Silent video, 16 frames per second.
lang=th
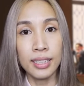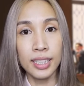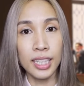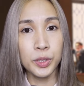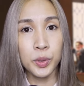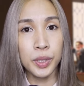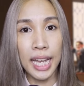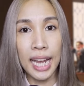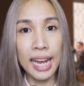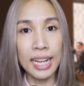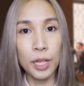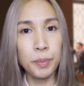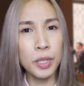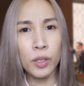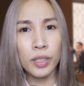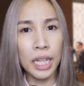ถ้าสุดท้ายแล้
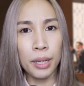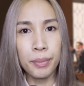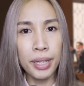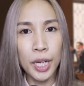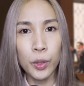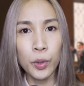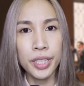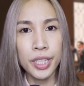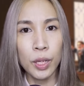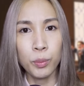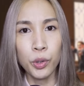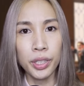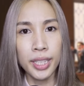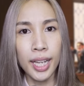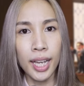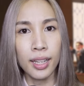วพี่ต้องทำเองคนเดียวหม
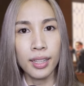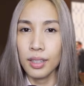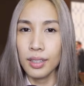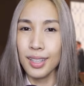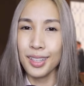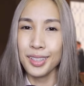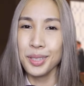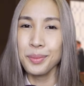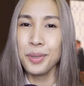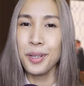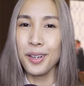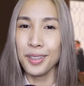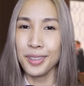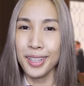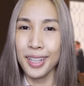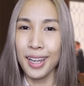ดเนี่ยอย่างที่บอ
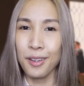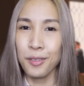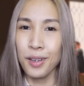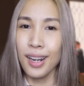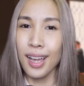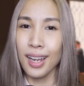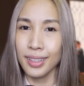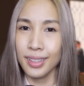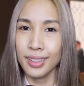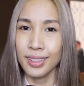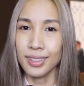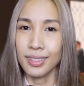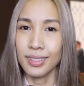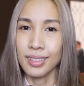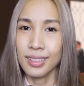กนะคะว่าลักษ์หนึ่ง